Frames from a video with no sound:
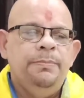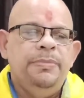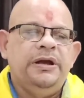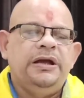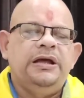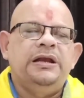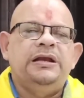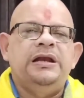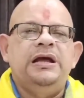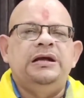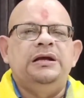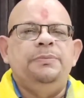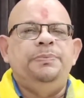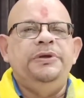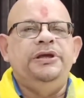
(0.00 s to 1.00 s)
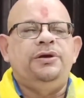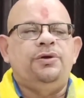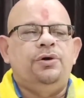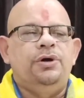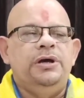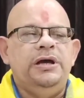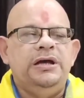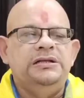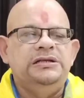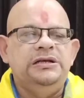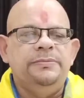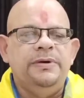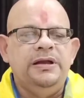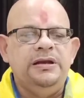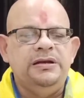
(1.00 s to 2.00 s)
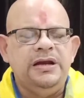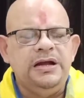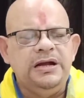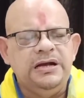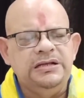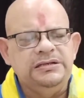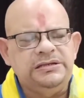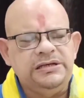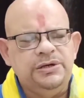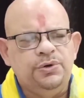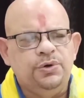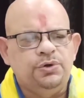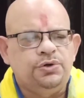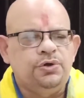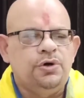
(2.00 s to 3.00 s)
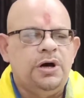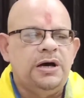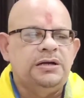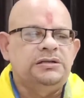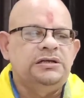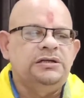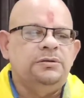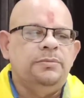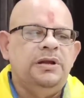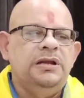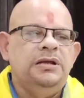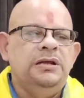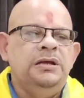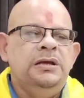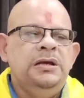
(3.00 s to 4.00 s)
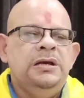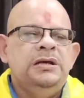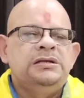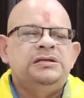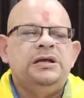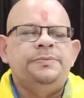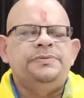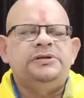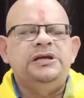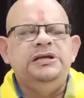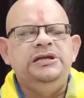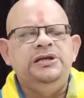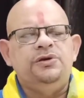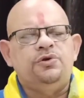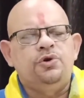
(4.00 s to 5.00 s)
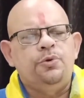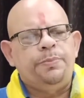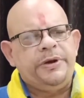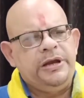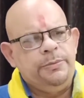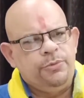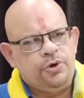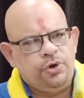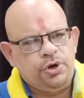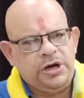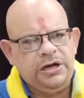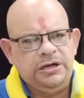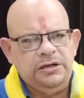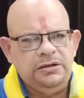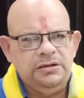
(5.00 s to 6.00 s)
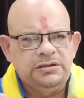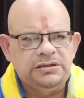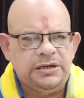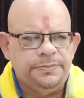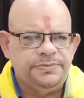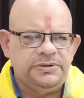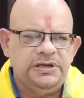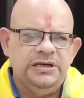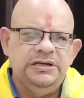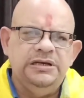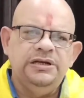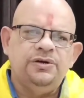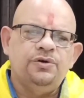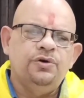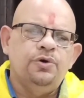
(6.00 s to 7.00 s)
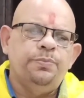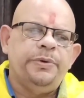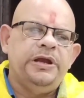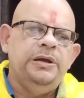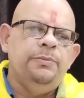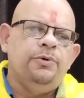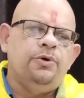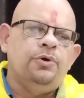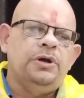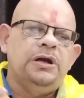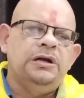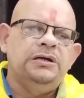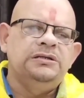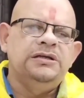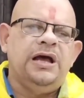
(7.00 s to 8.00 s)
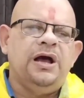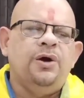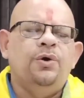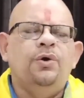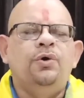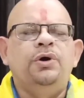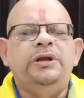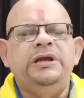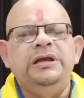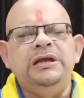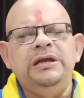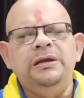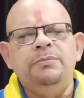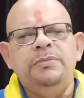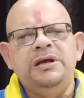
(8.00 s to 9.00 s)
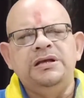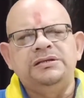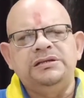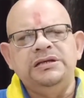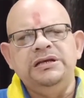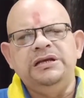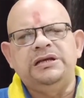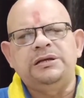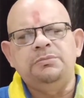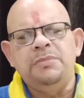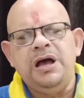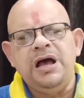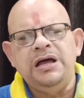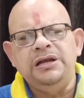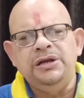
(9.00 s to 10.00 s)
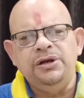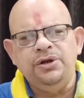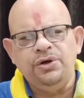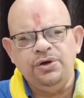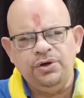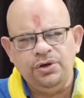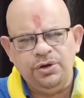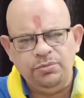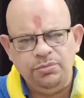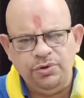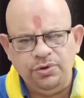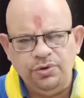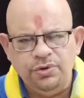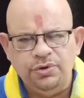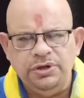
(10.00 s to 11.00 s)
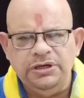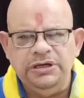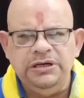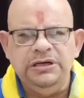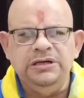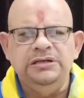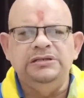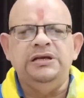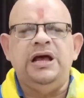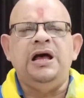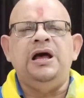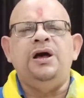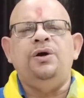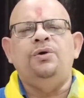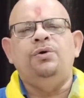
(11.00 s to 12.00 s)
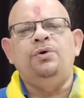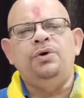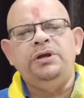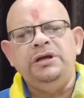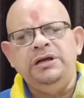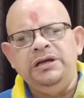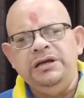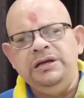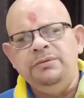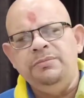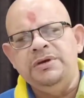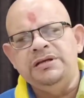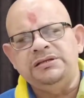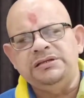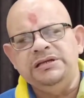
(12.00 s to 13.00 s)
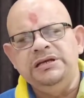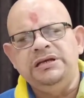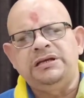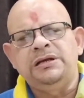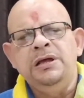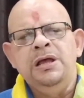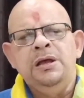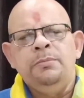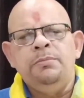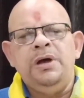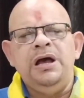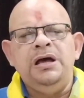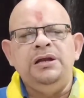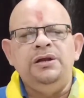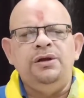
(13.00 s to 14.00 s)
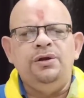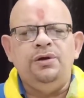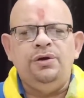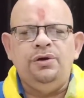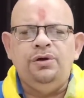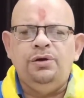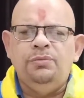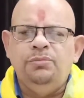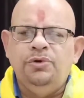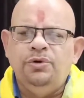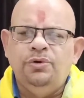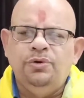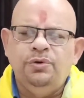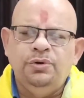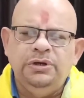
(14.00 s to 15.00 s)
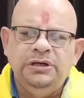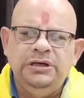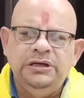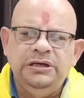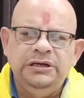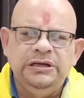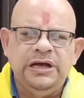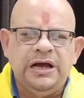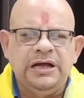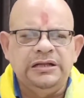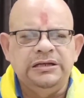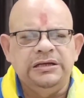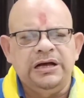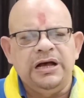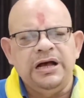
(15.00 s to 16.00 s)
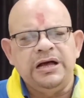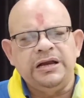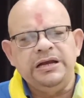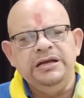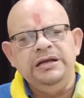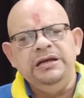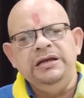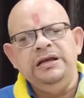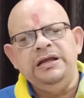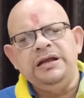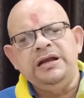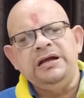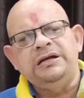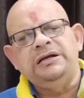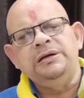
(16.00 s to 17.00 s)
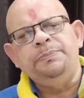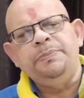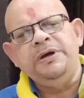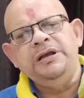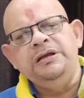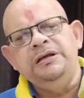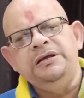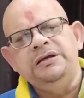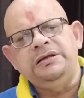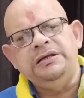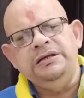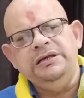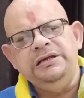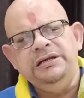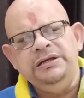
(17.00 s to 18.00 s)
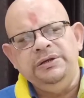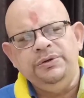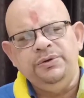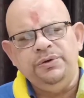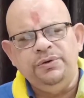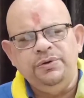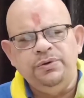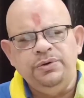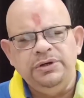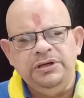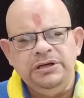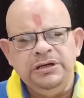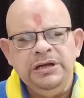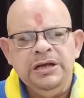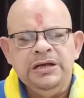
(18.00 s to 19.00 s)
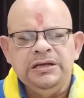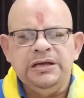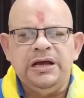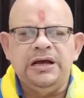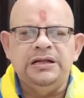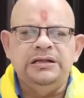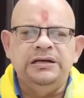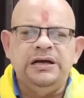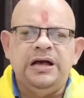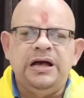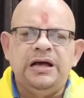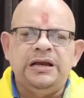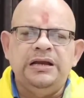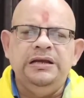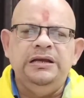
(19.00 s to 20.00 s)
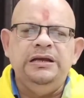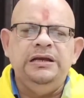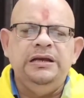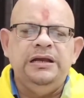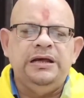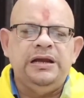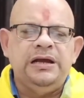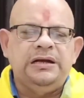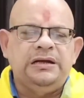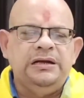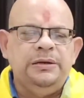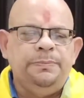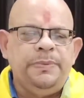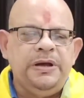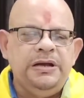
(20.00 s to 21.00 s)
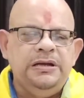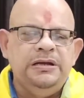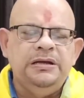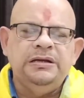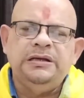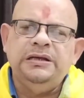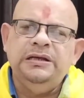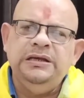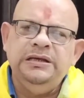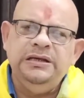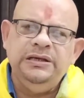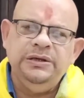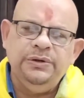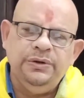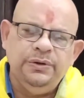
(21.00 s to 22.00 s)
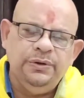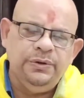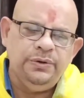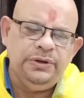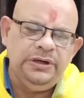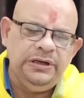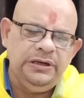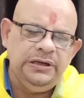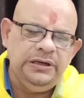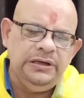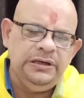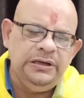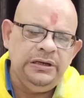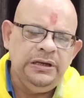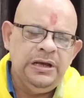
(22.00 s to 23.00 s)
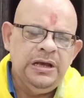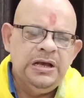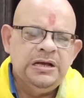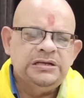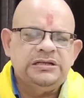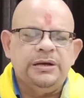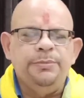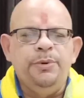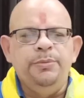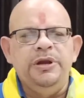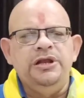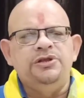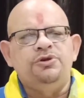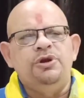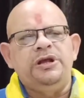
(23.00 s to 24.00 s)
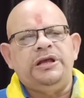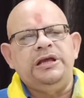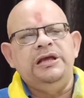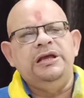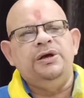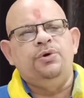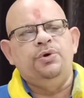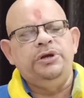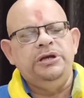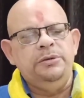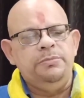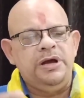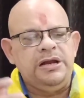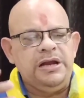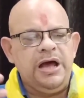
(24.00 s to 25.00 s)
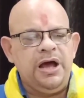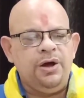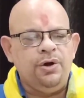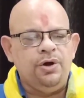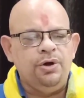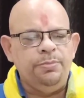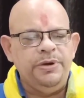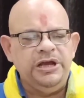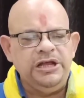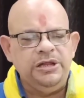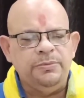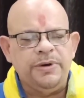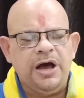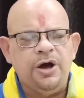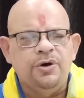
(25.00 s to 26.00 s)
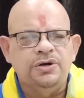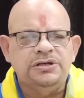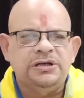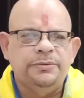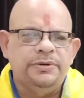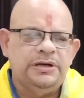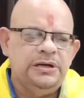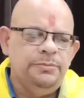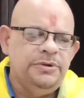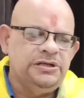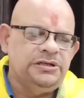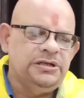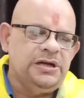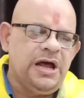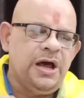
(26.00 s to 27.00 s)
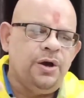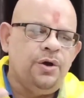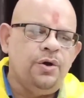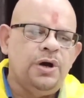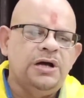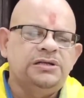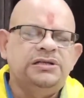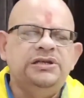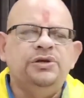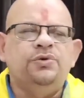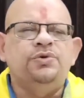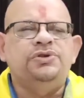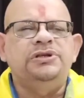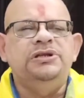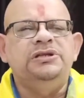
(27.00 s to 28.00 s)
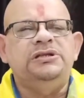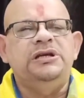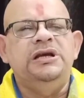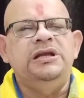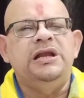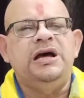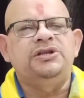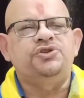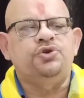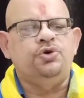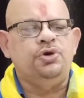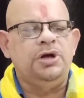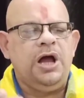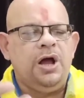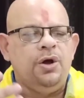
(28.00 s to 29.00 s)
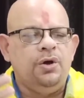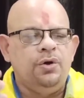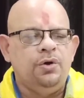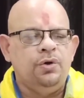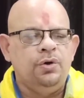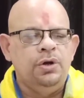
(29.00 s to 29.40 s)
बिगर रंग फीको है जीवन रंगन से हो तो हर्षित मन सबसे नीको प्रेम को रंग सबसे नीको प्रेम को रंग जाहोरी में सीख मान लो मोरी जाहोरी में सीख मान लो मोरी याद आ रही लरकपन की होरी याद आ रही लरकपन की होरी सब मिलजुल के होरी मनाओ भेदभाव सबरे बिसराओ हंसी खुशी से नाचो गाओ